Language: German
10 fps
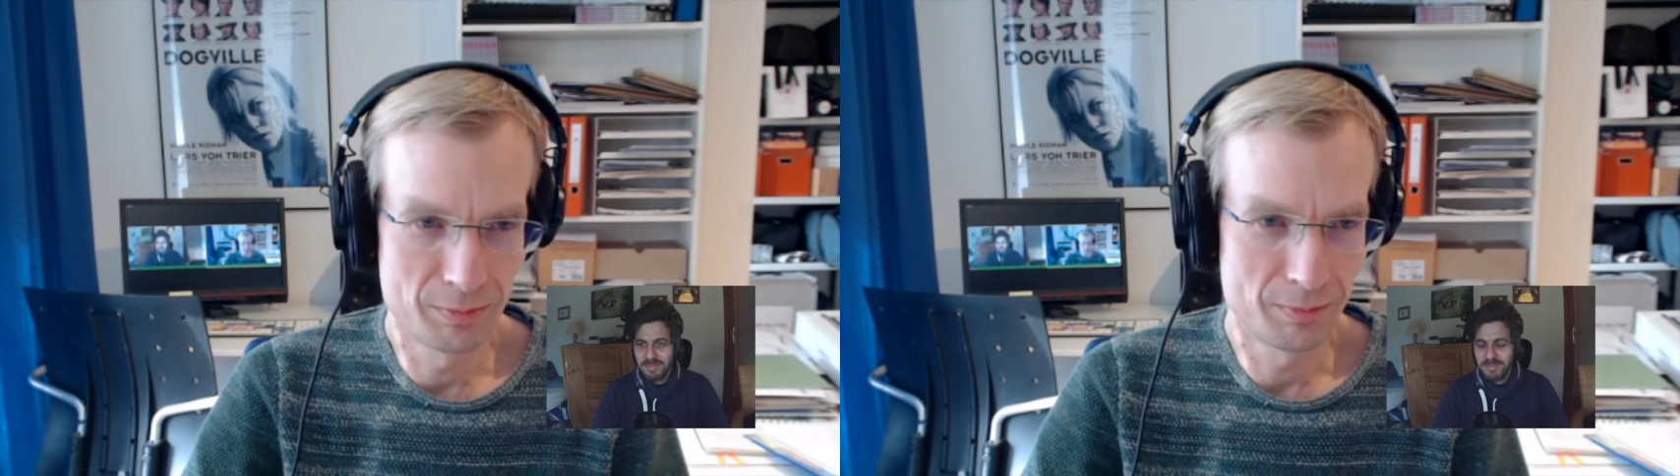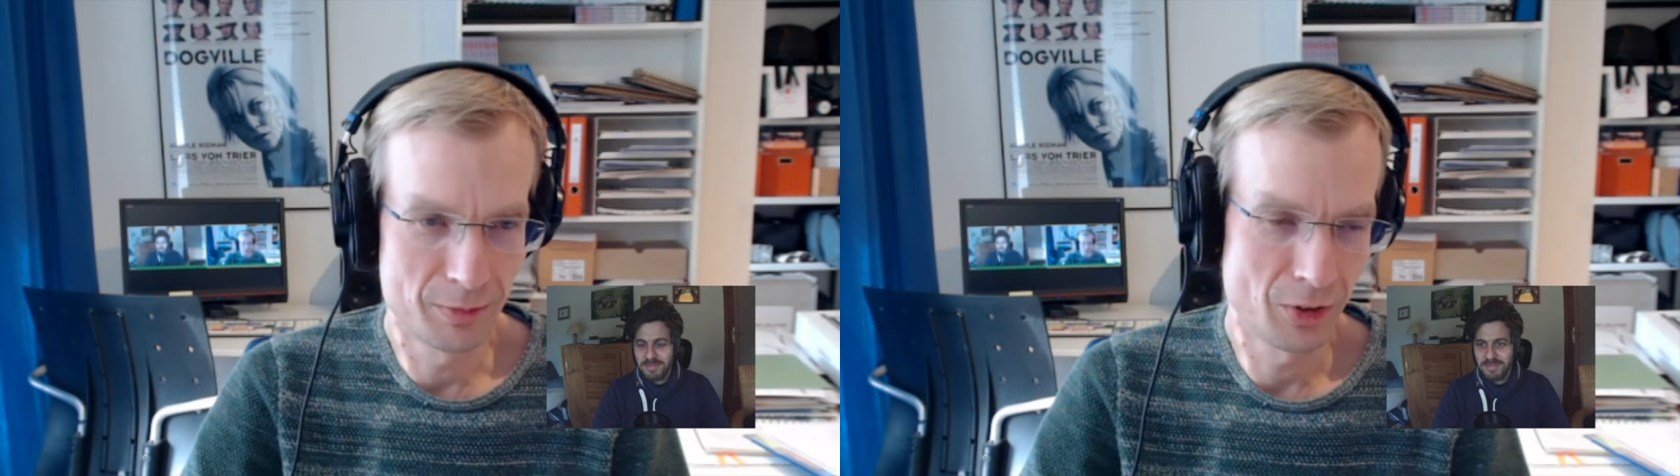
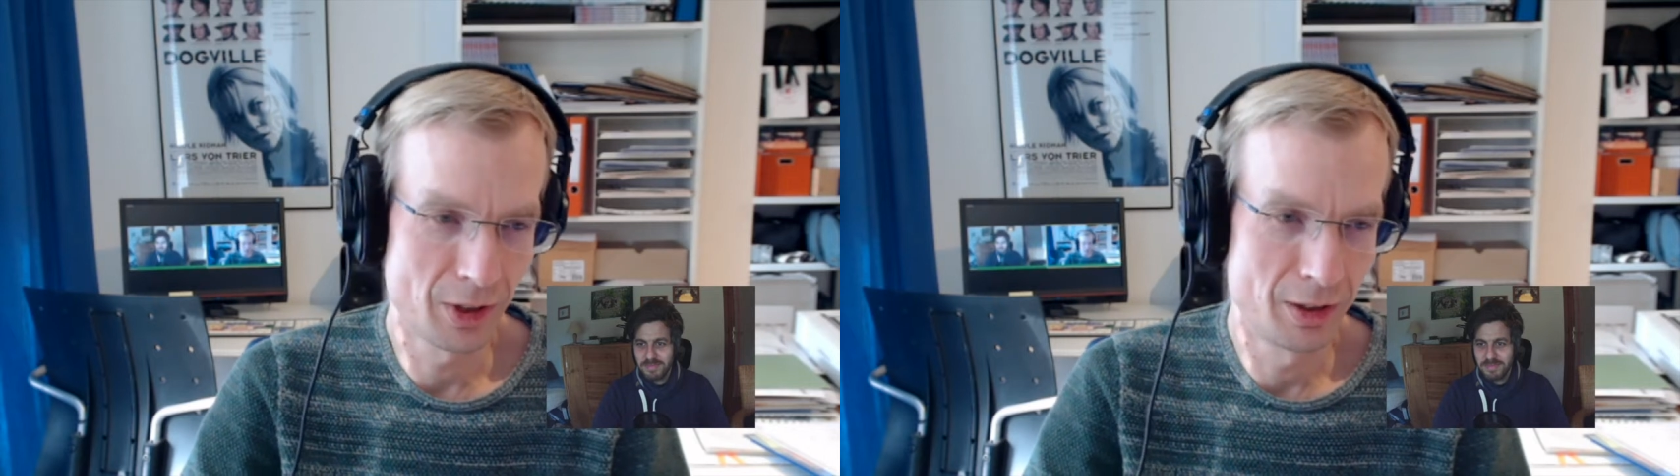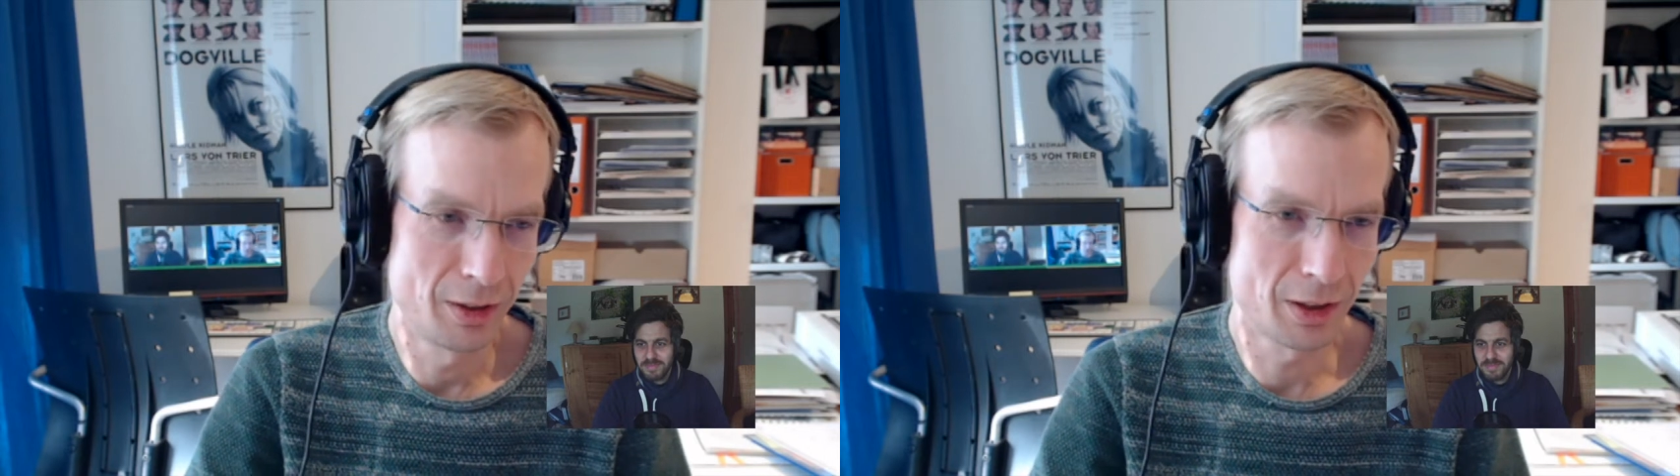was ja
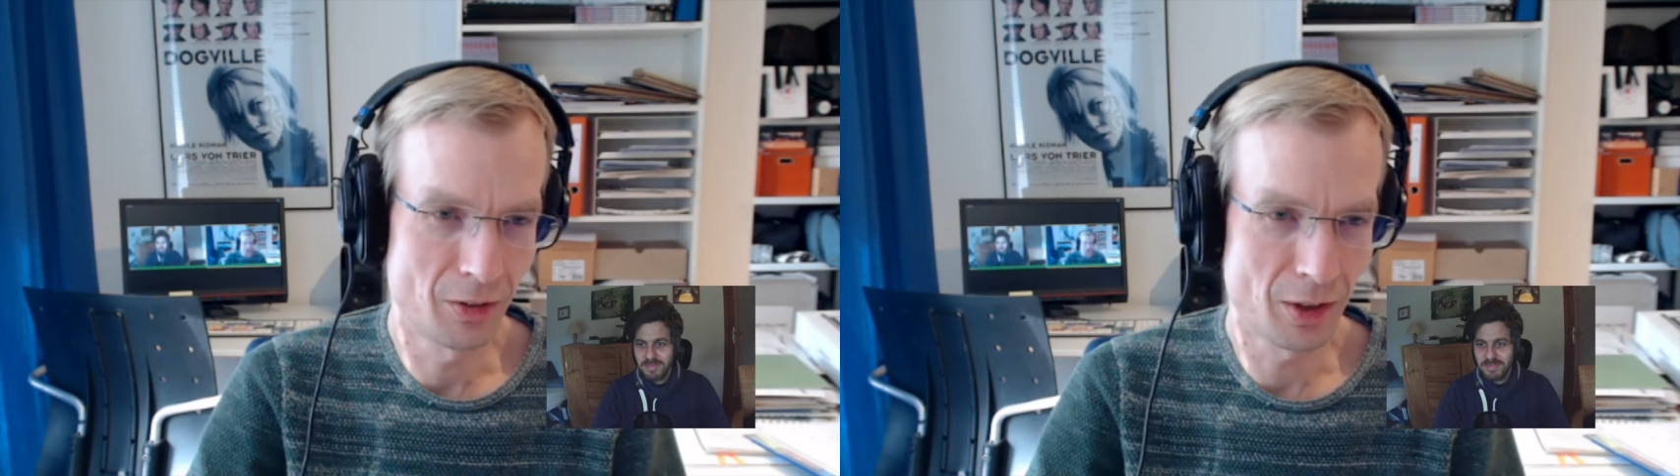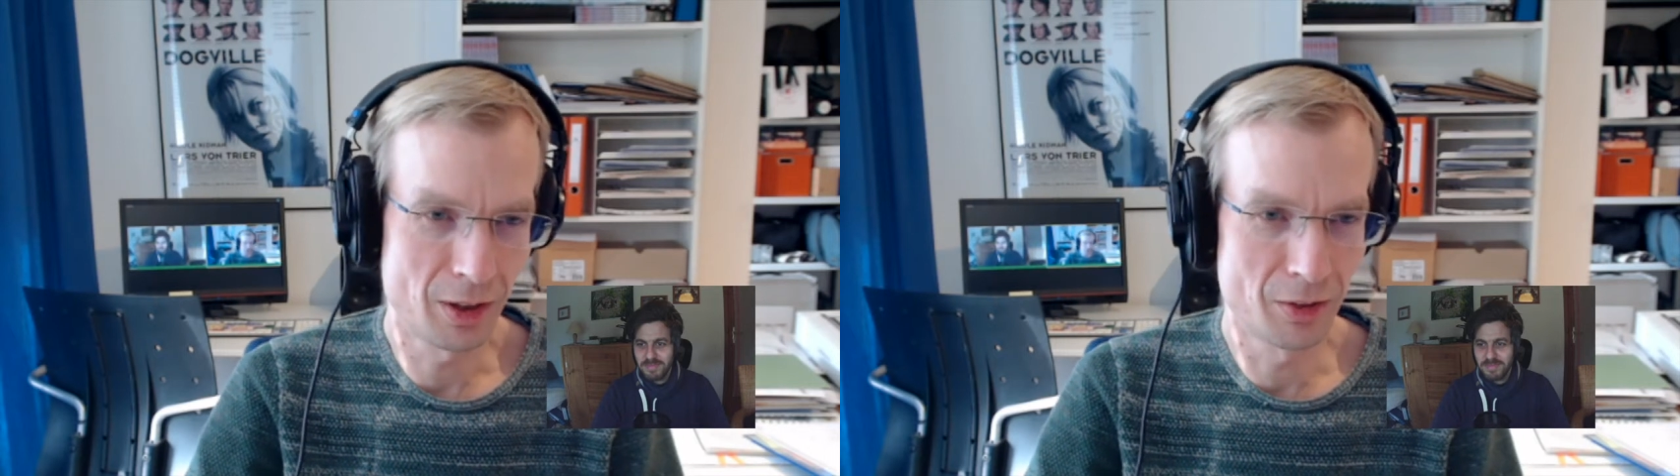eigentlich ganz
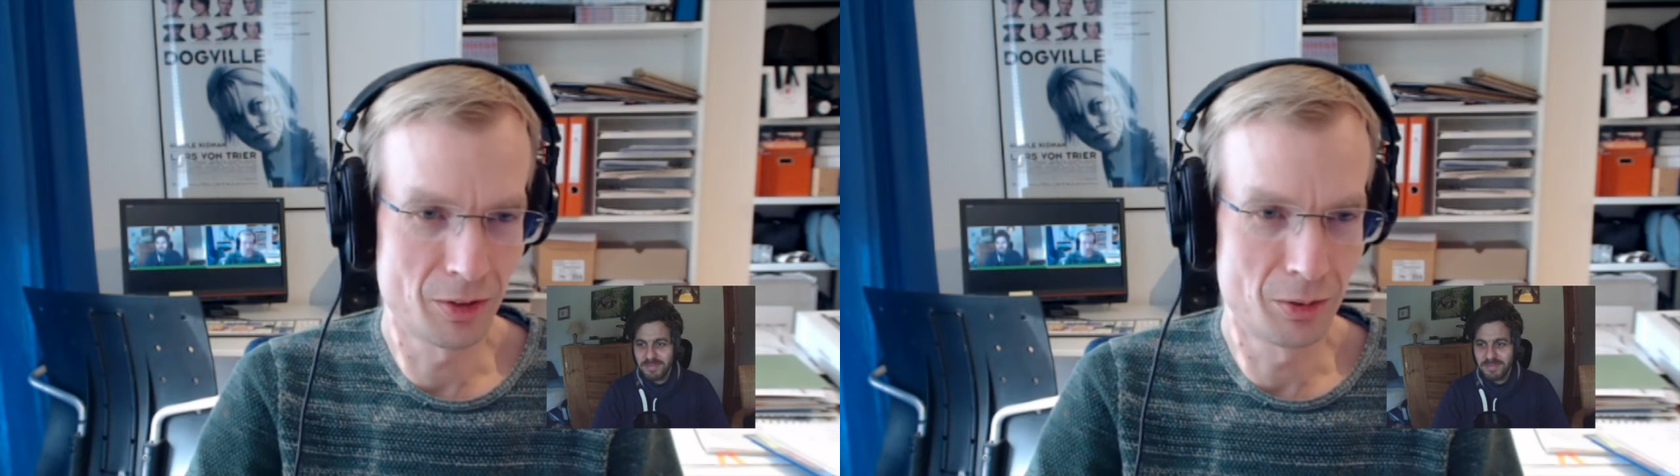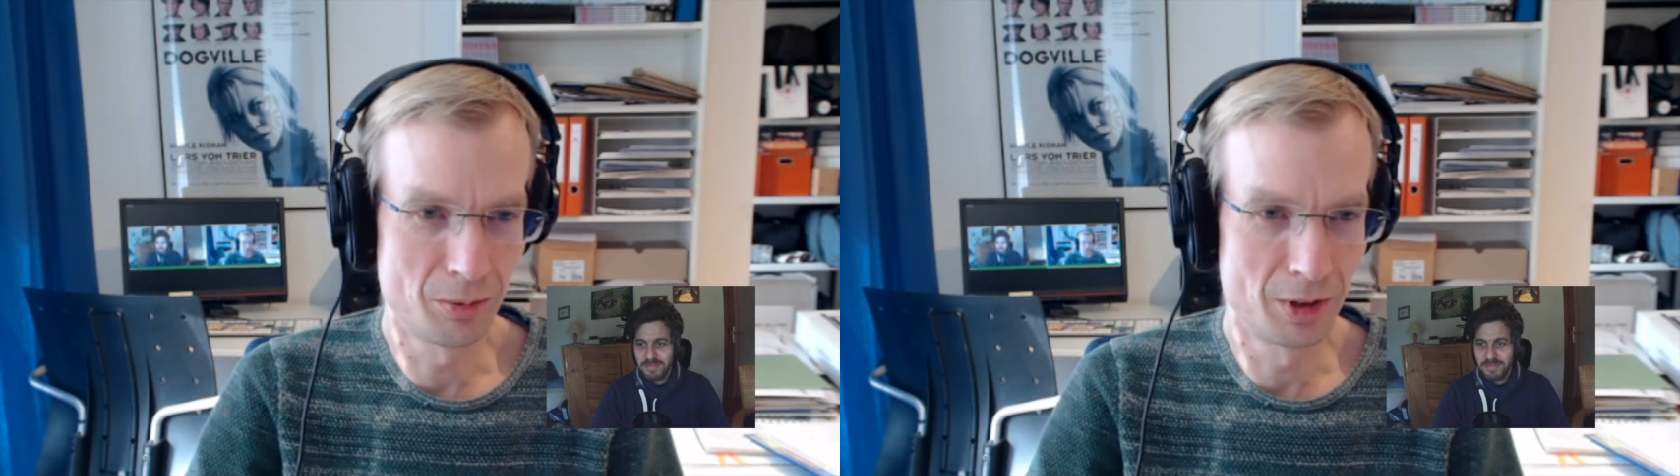anders
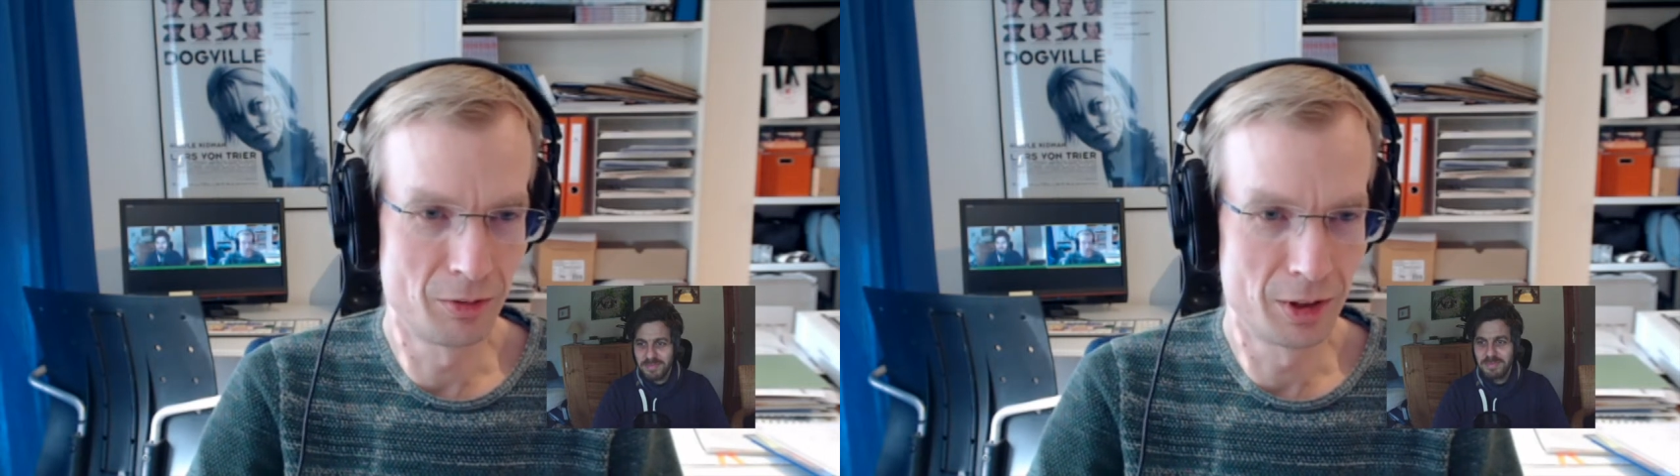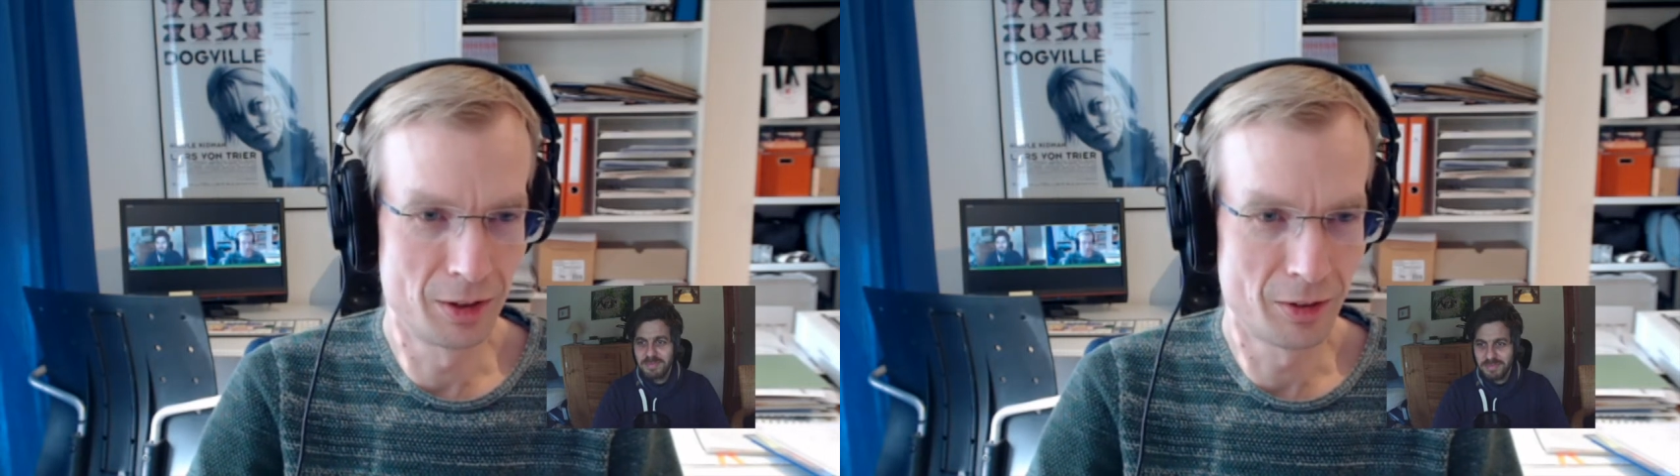ist wie in der
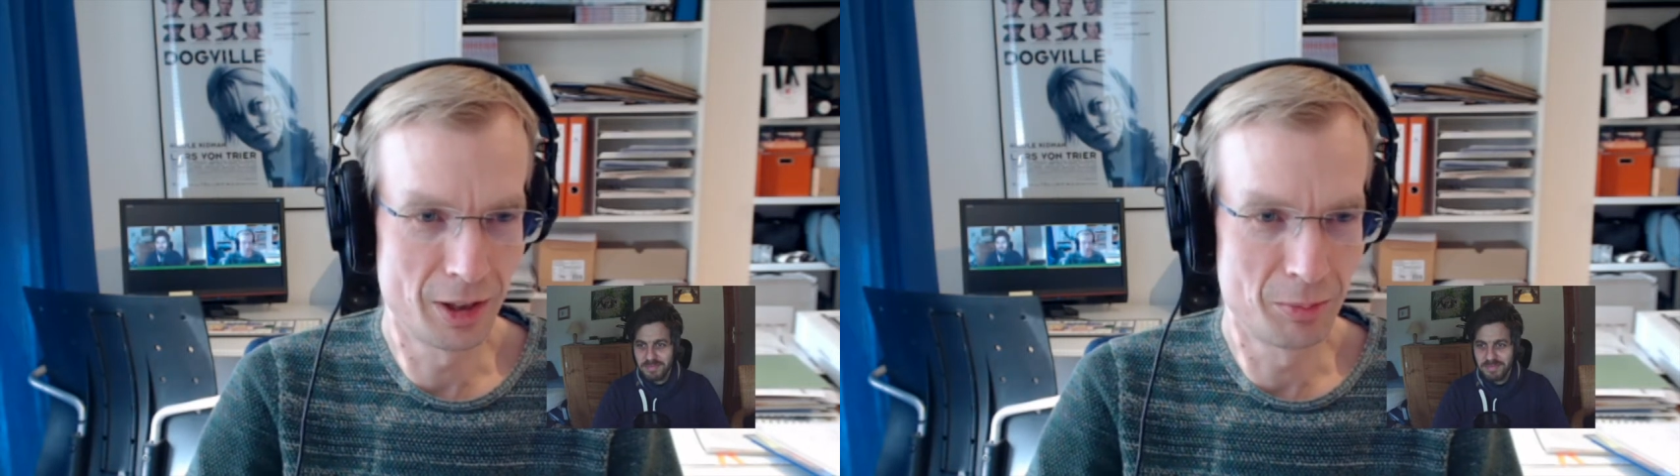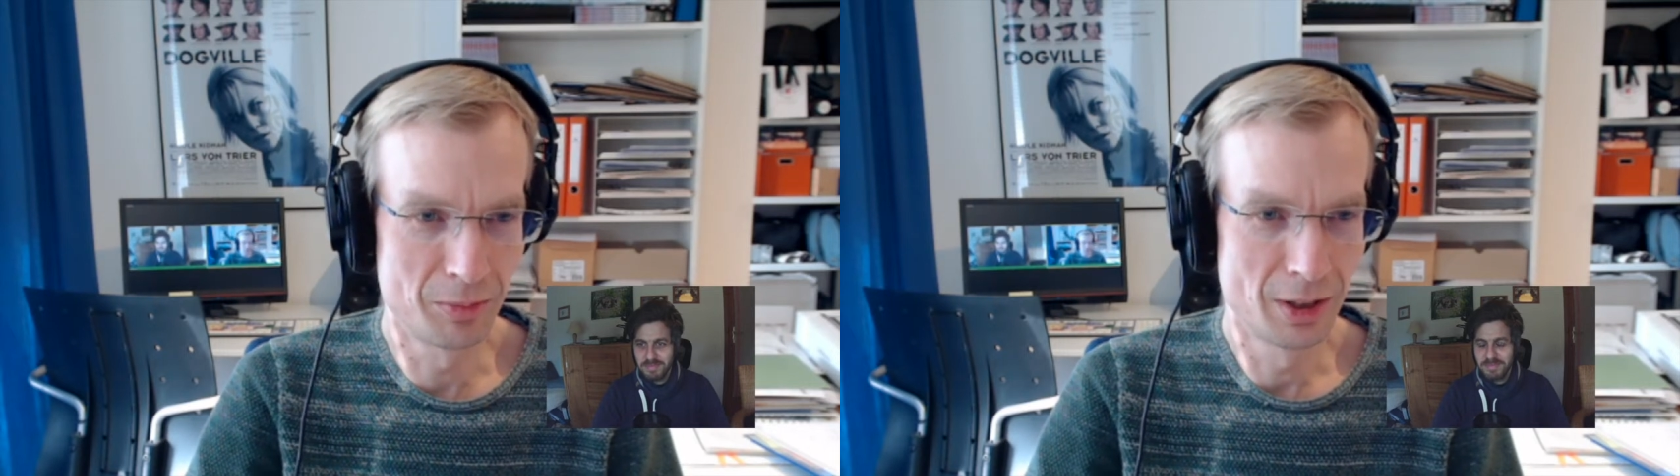Wildnis
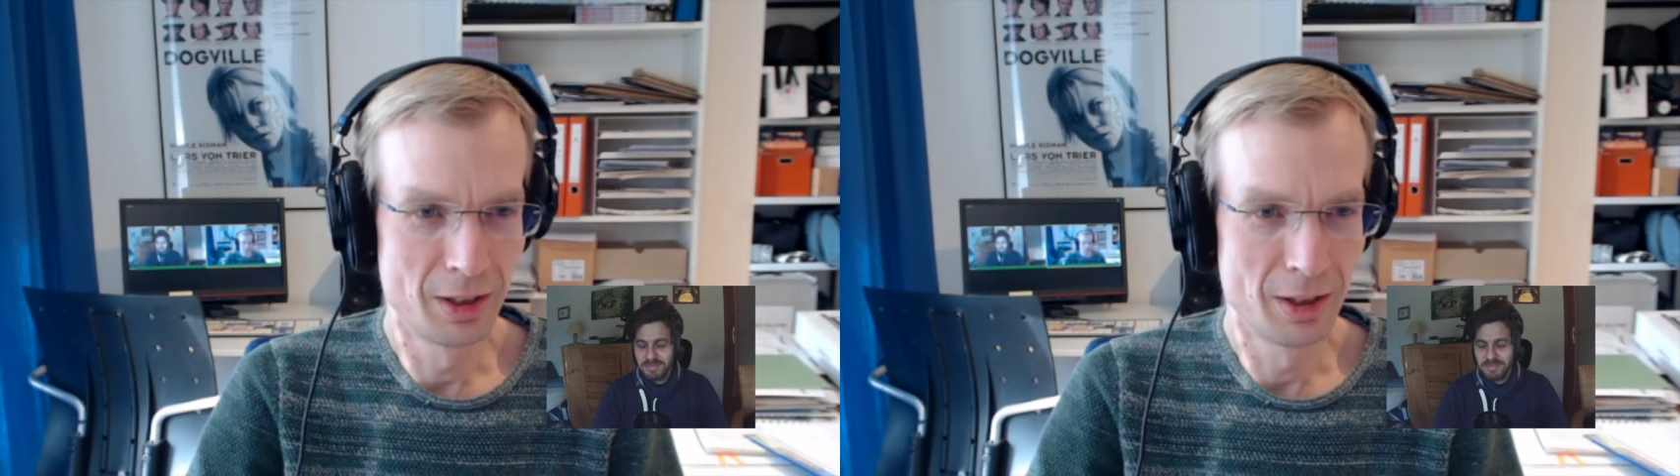leben,